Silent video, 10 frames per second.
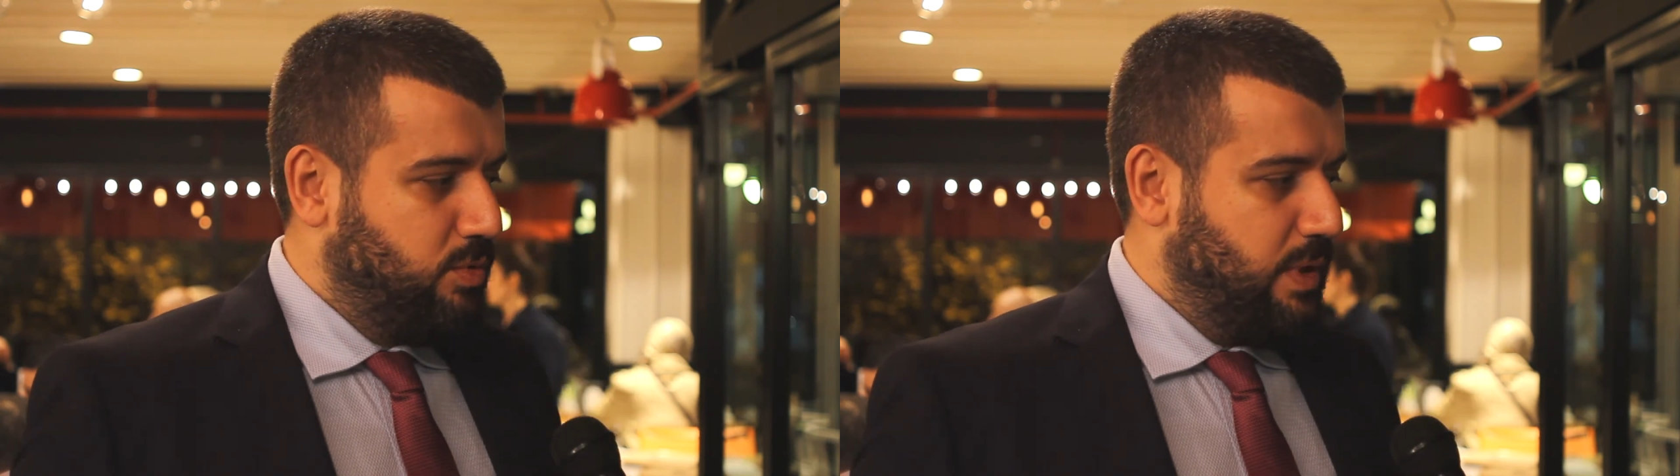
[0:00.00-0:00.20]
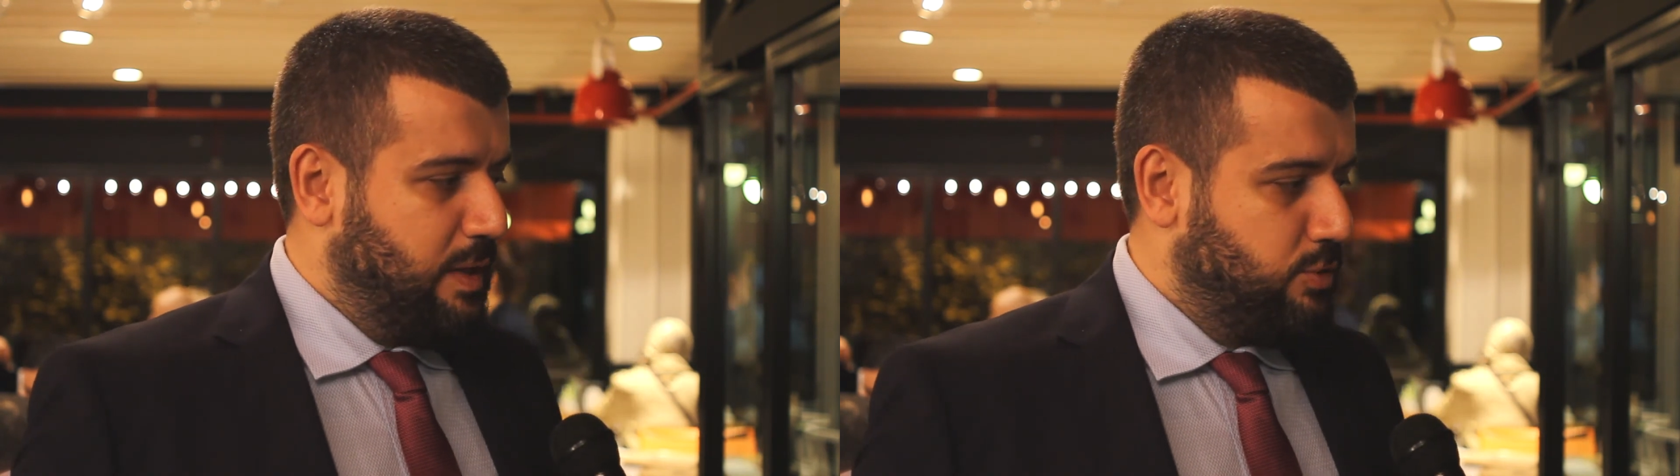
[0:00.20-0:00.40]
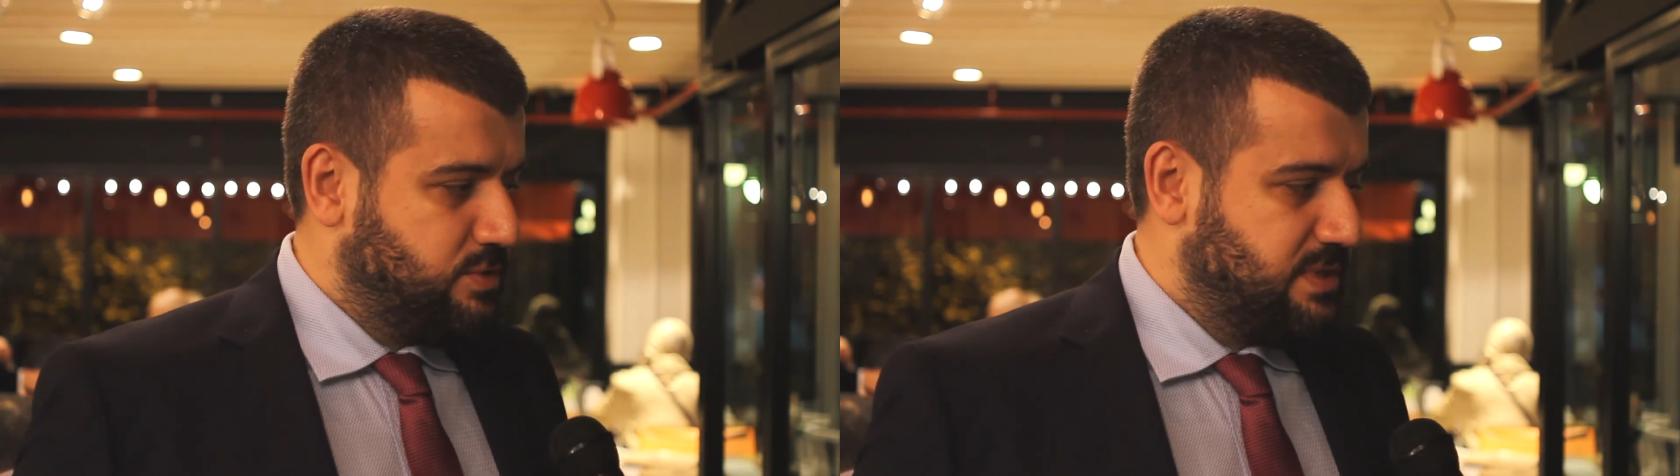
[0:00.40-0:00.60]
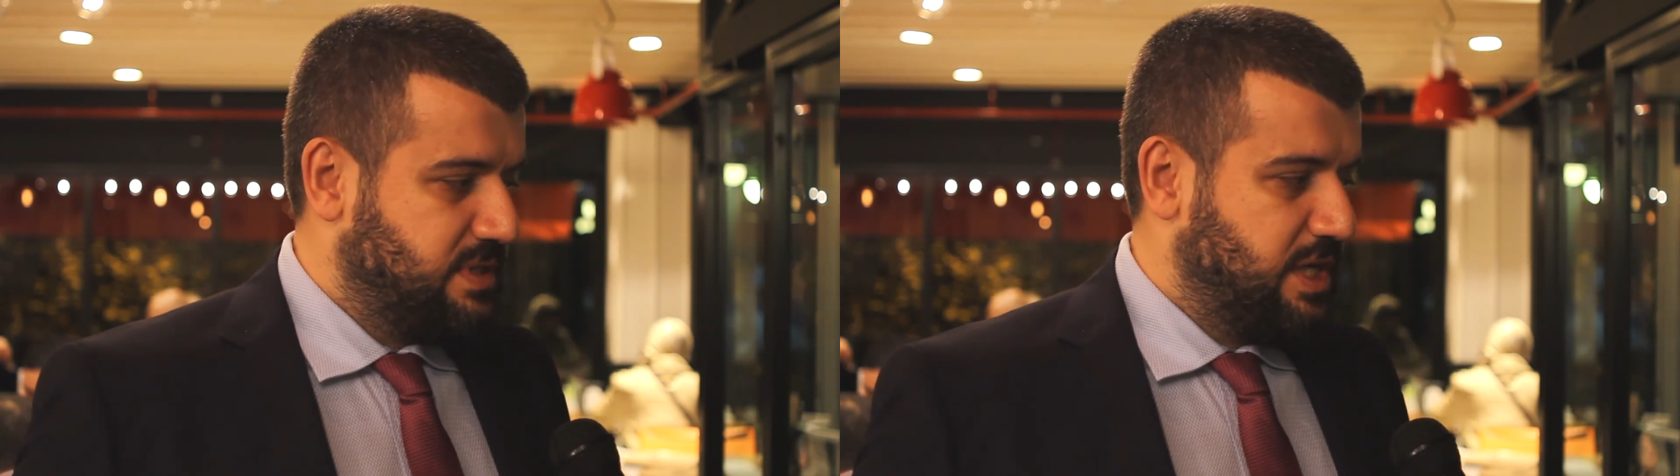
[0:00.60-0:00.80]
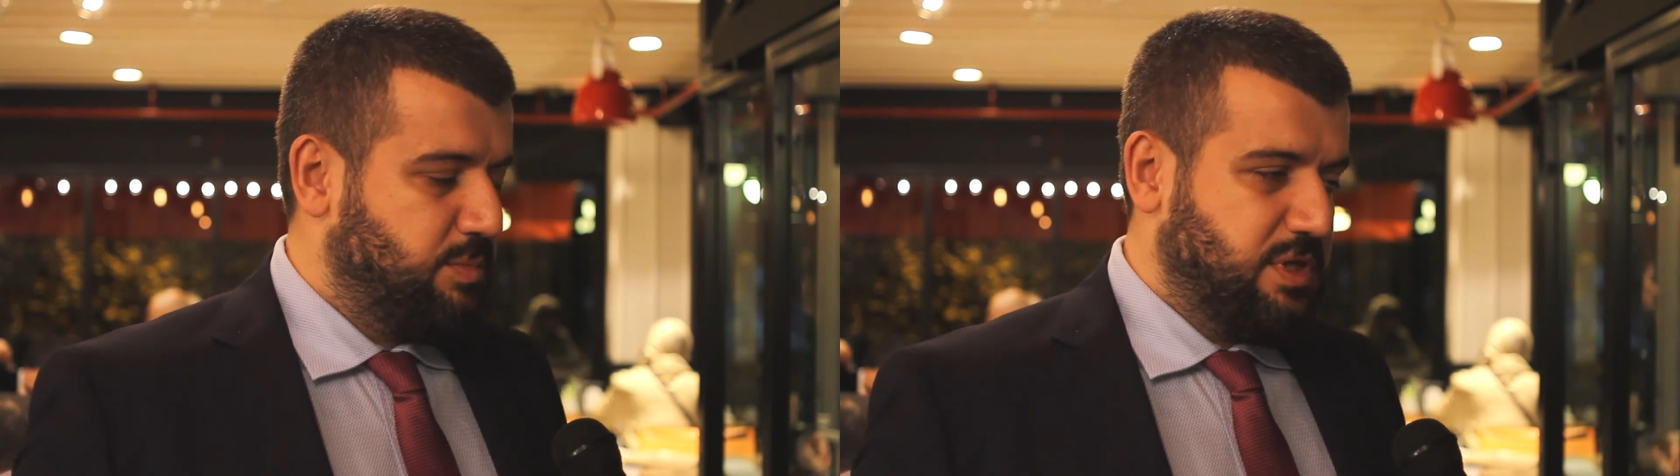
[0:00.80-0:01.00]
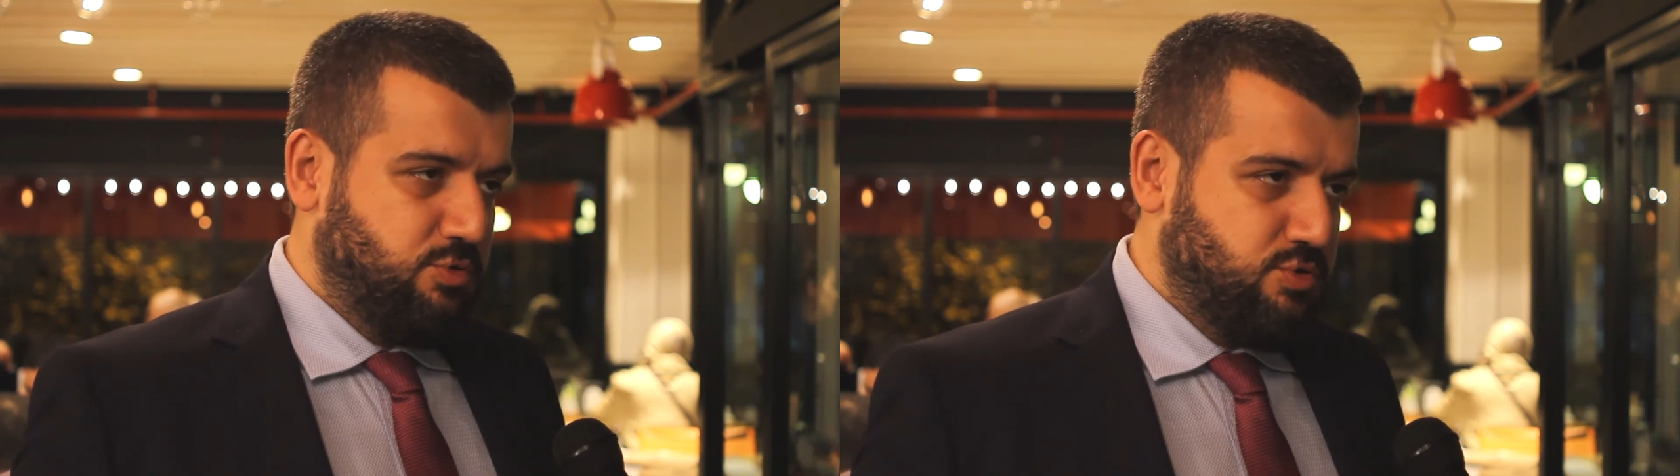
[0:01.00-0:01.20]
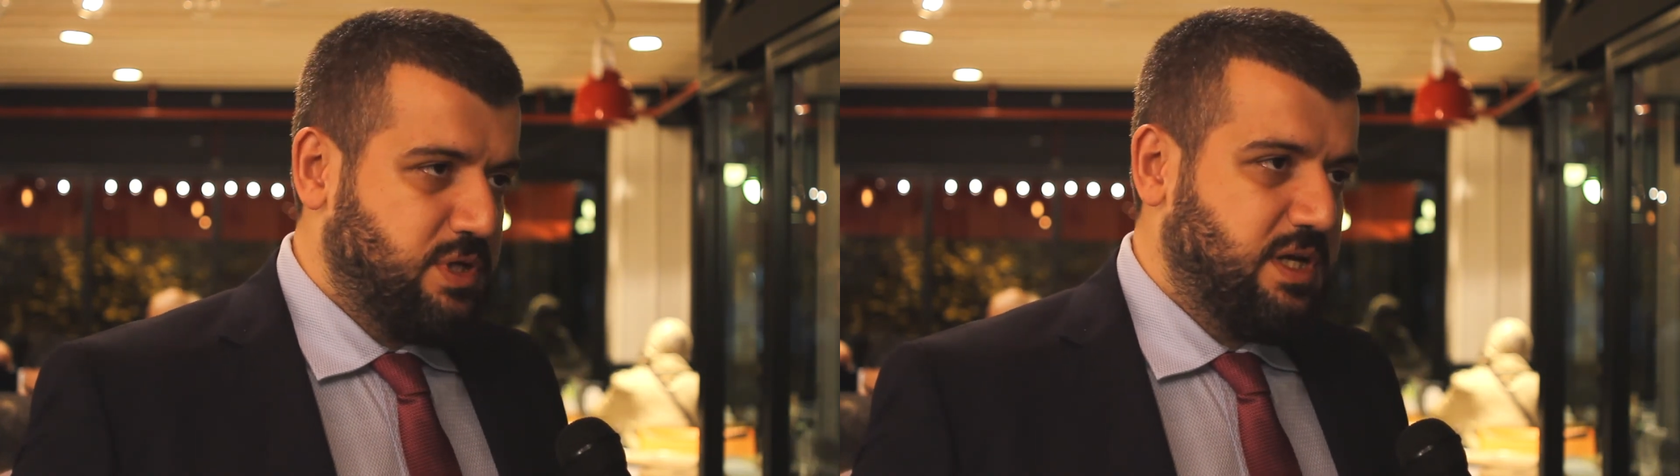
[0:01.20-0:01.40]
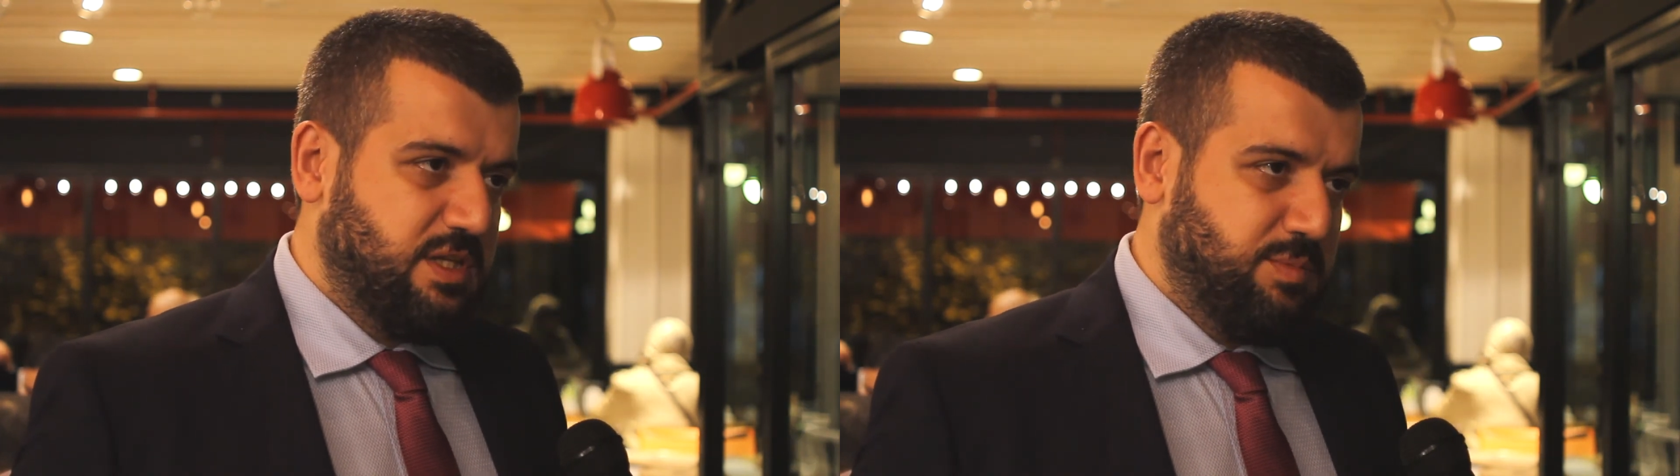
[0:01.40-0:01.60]
e, ekosistemleri
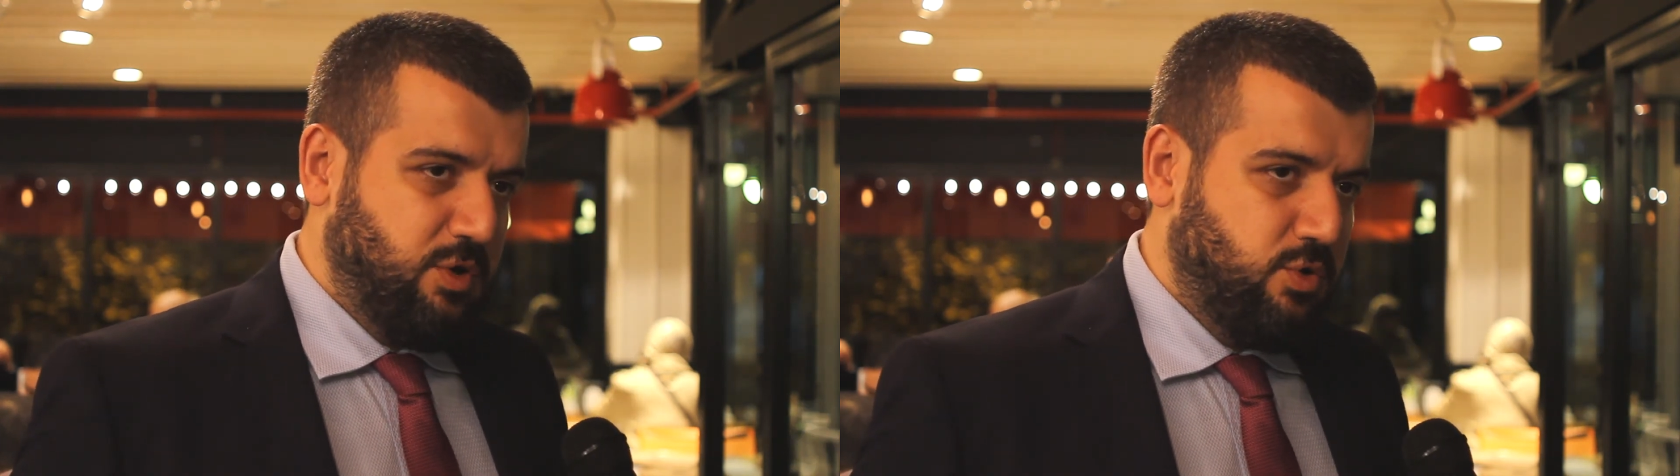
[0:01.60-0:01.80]
güçlendirmek,